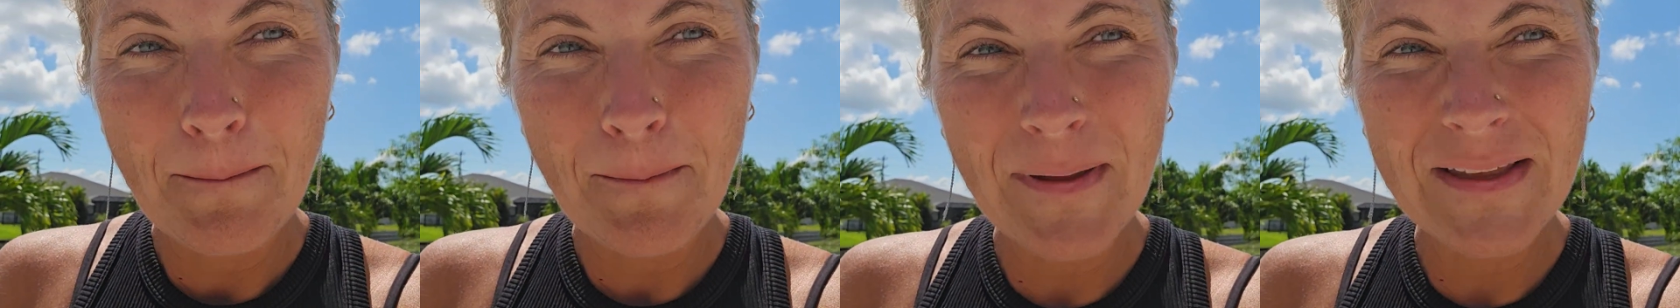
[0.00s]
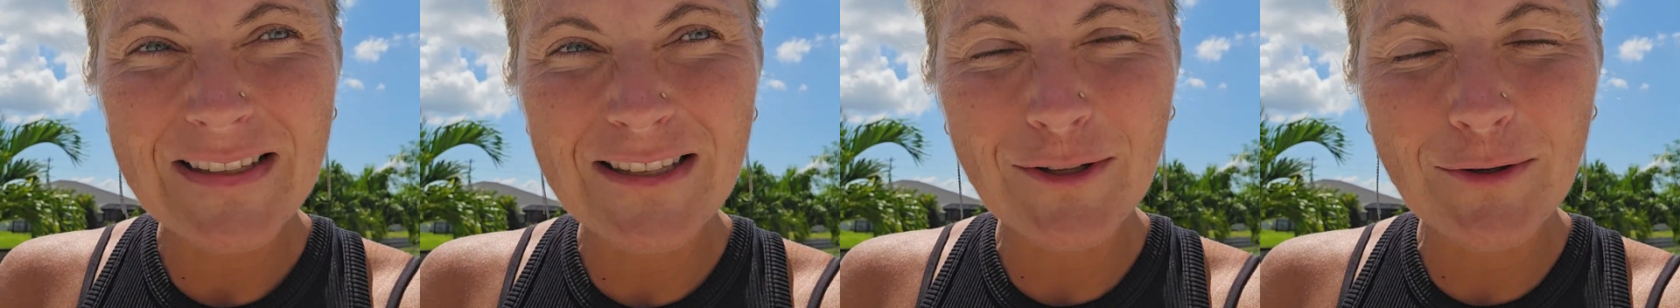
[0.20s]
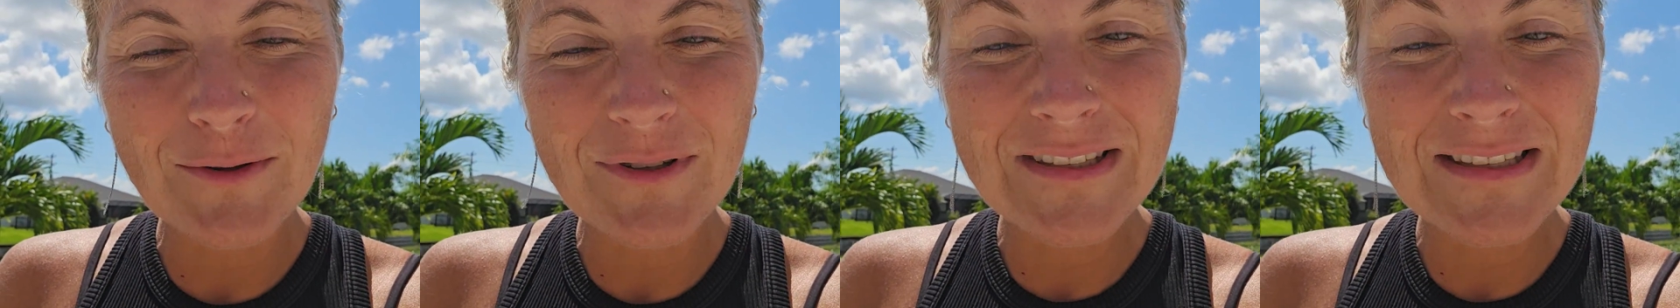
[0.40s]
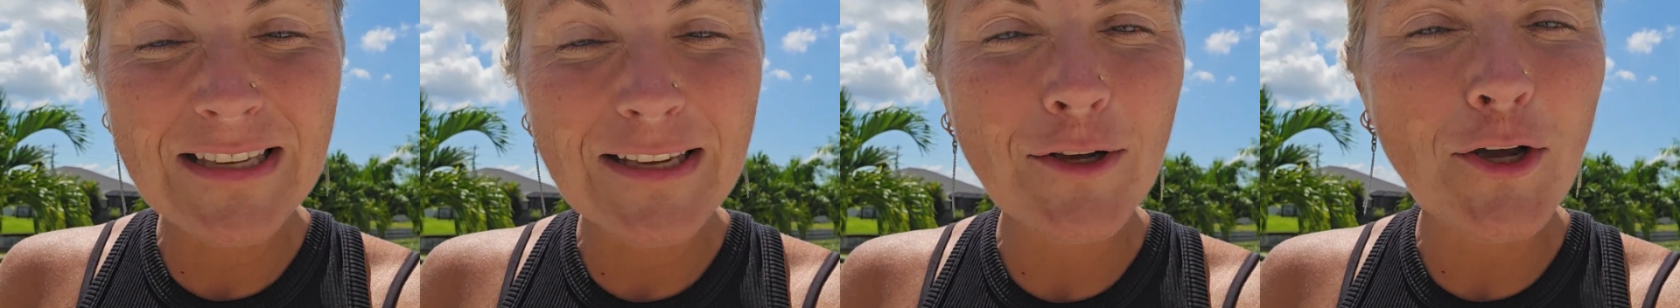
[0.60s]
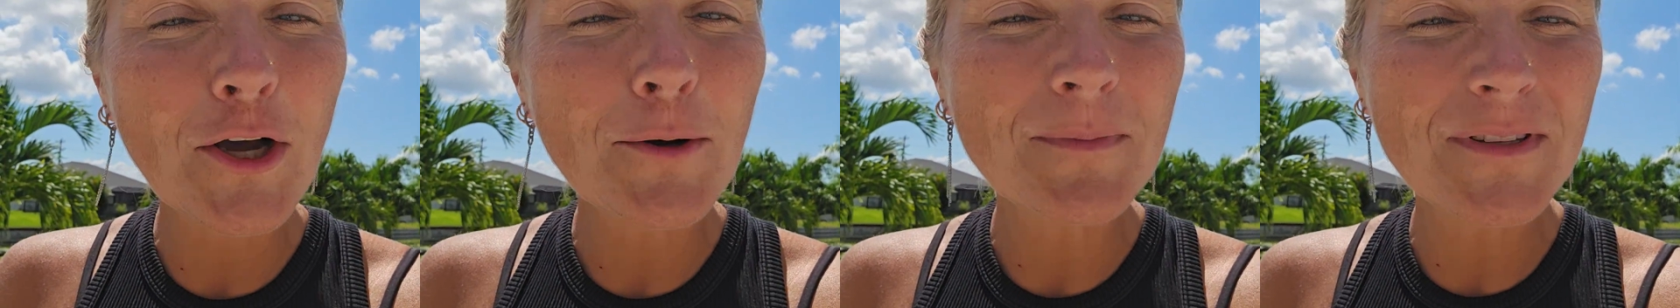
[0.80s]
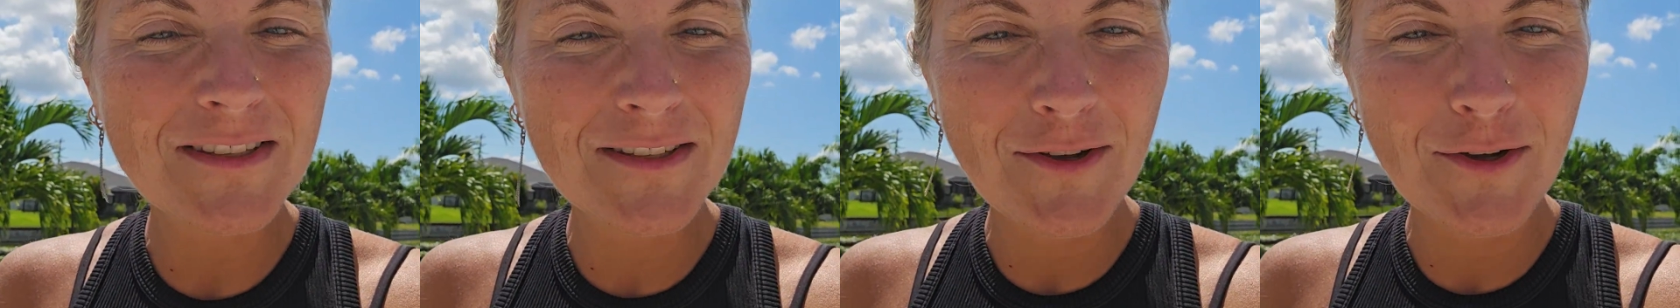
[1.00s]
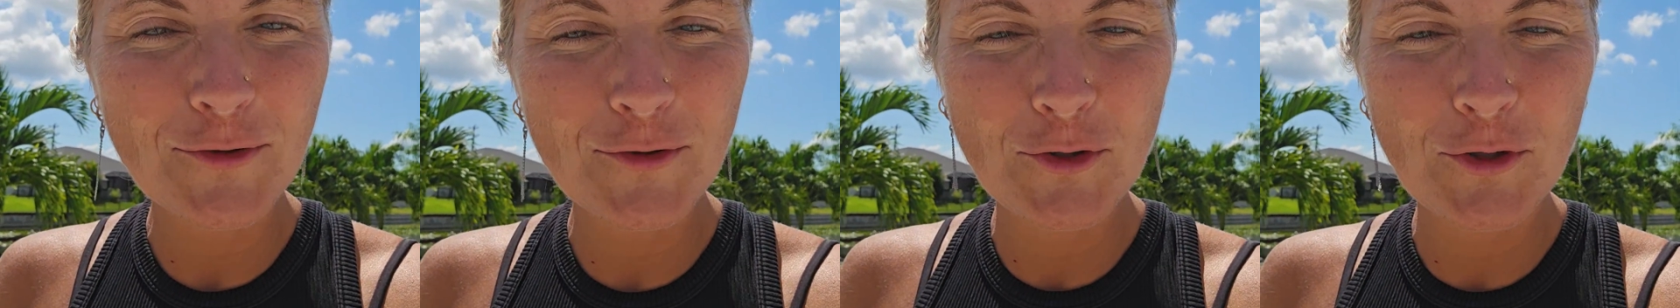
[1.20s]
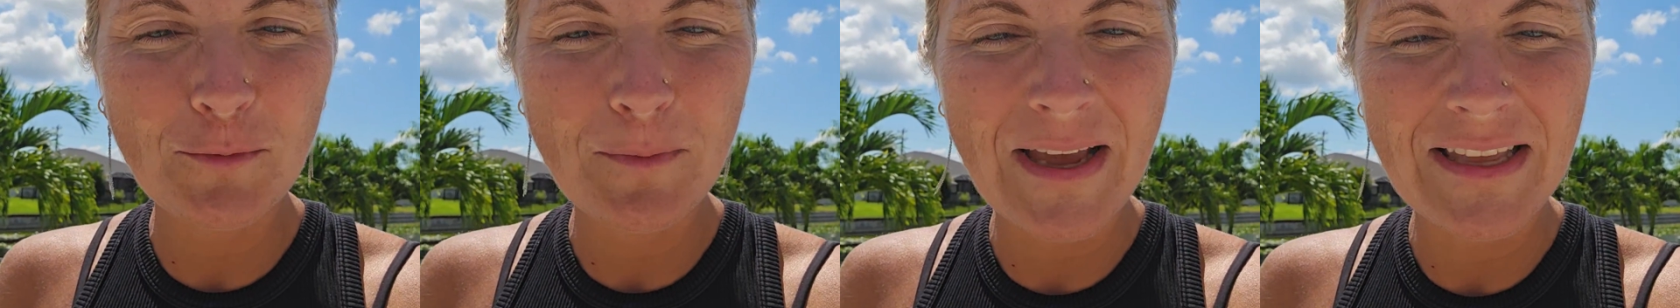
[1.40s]
Parce que c'est comme ça
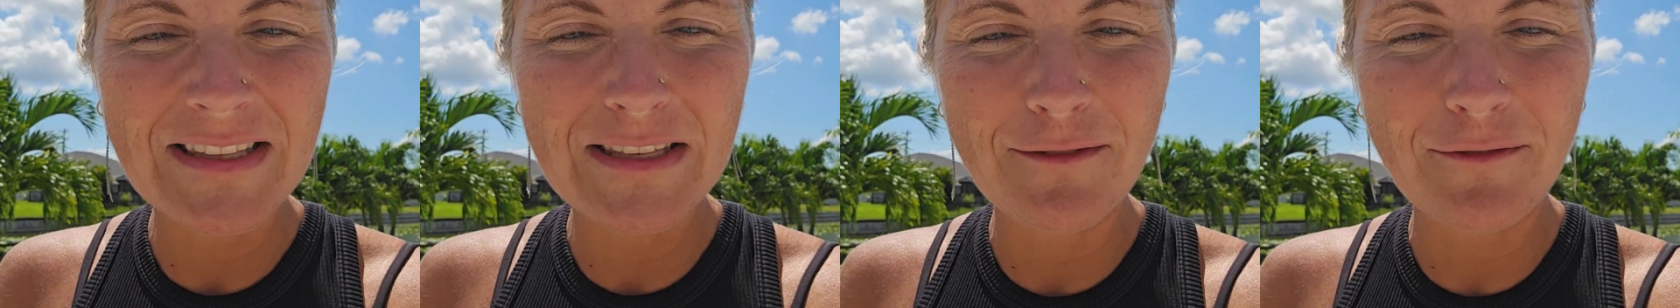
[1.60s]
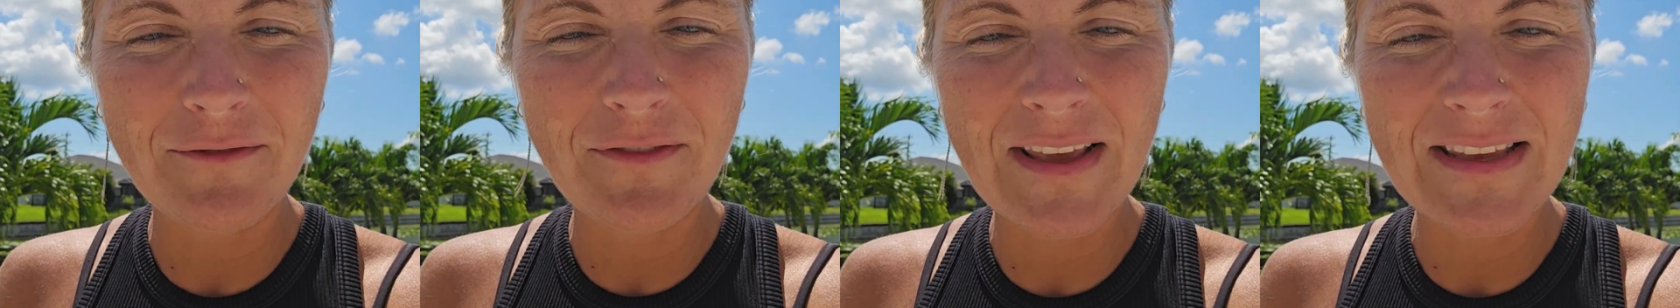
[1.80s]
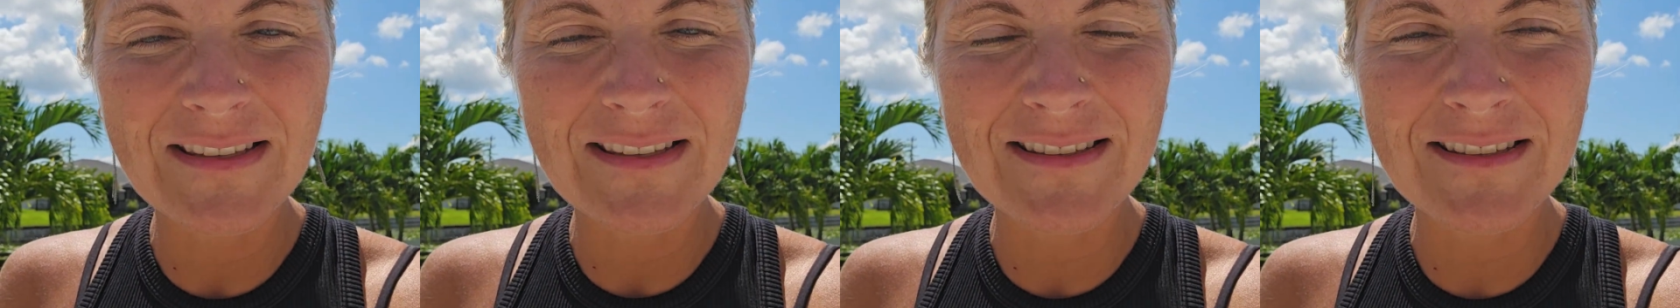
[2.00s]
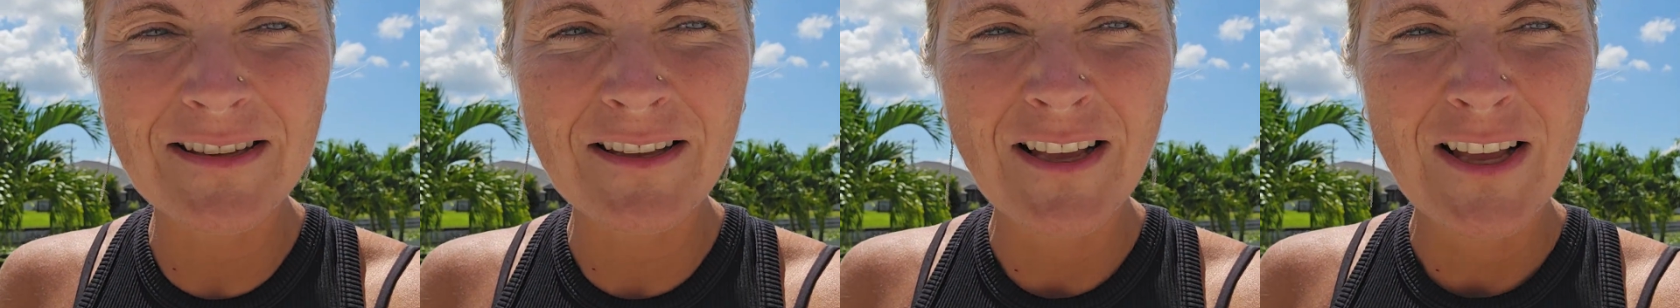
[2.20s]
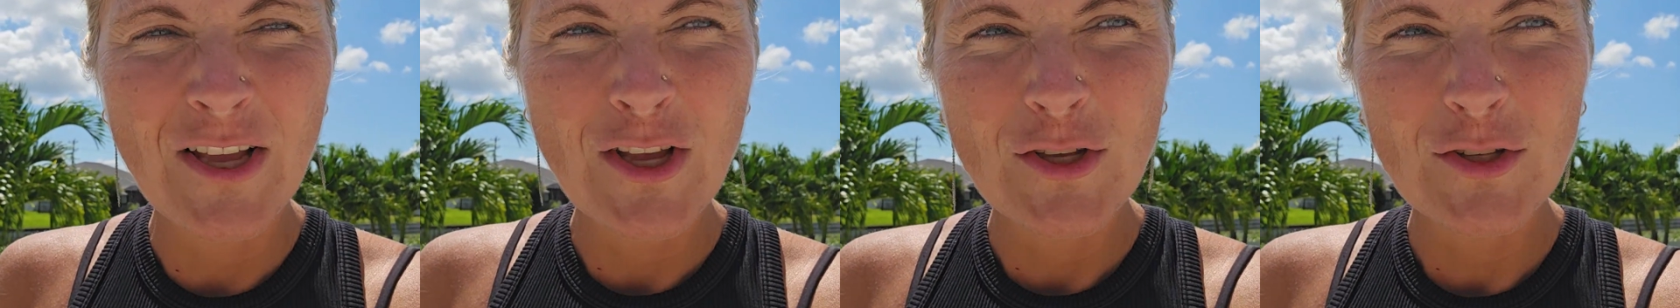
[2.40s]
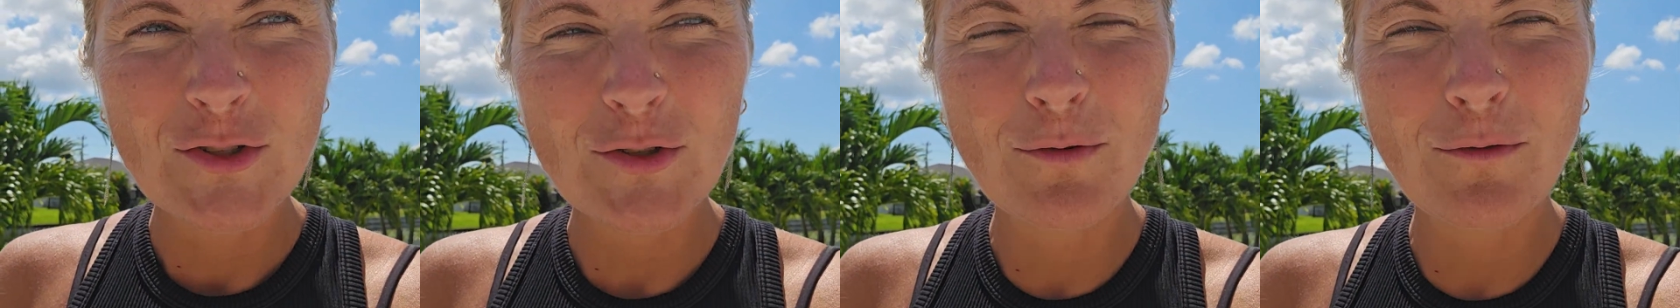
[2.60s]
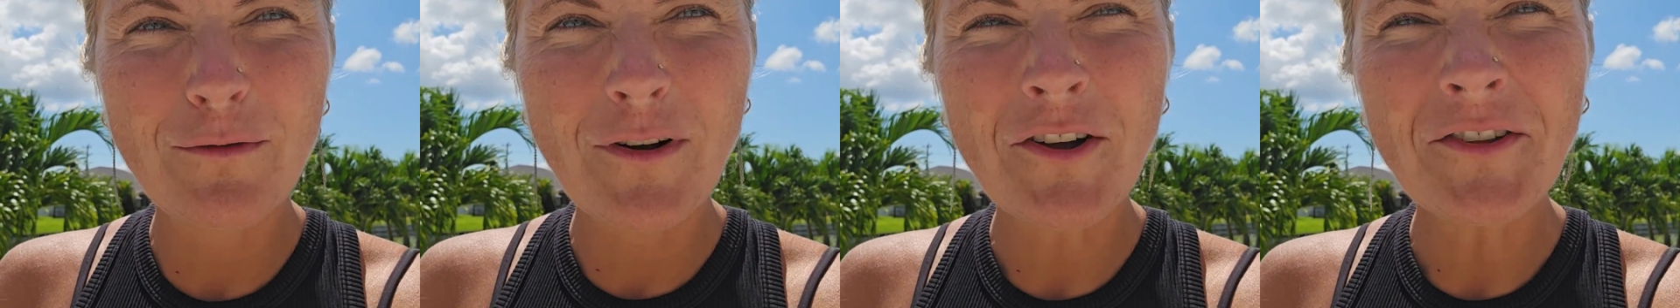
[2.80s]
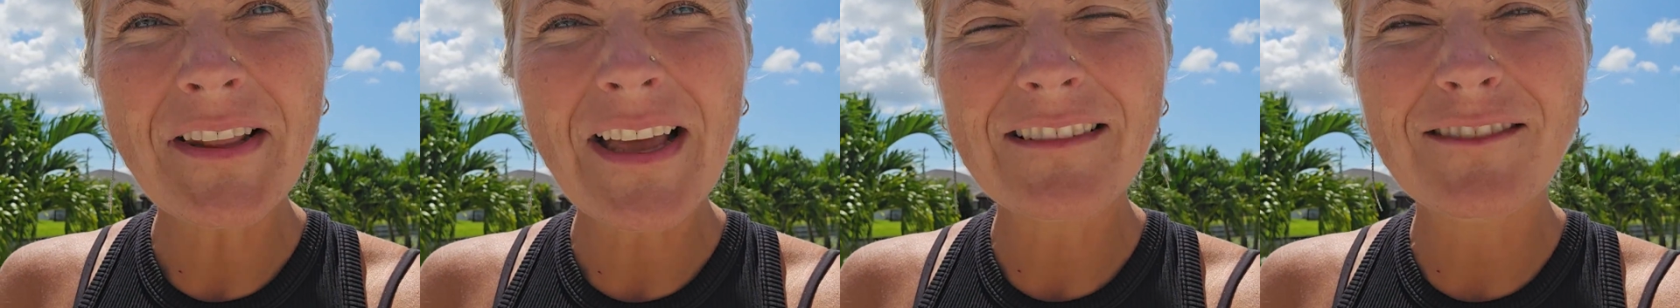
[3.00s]
que tu manifestes.
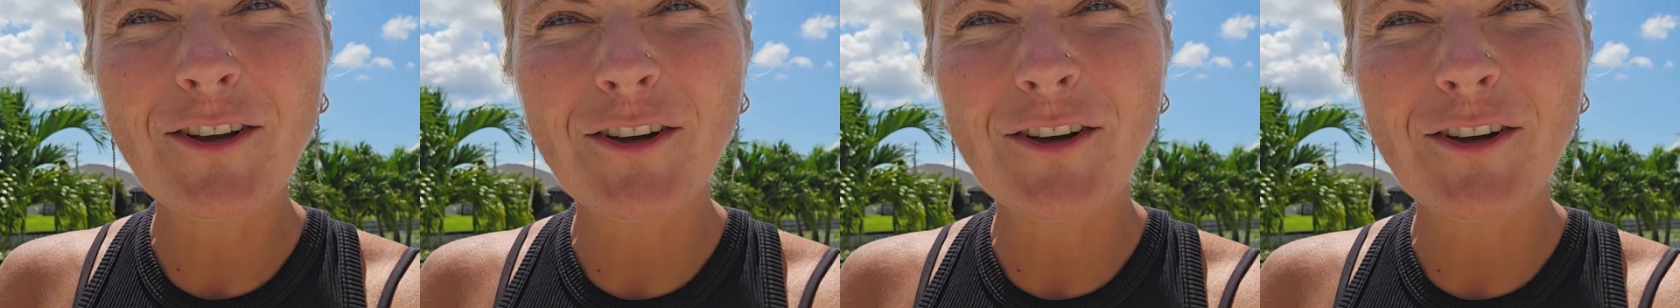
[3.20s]
Souvent, on a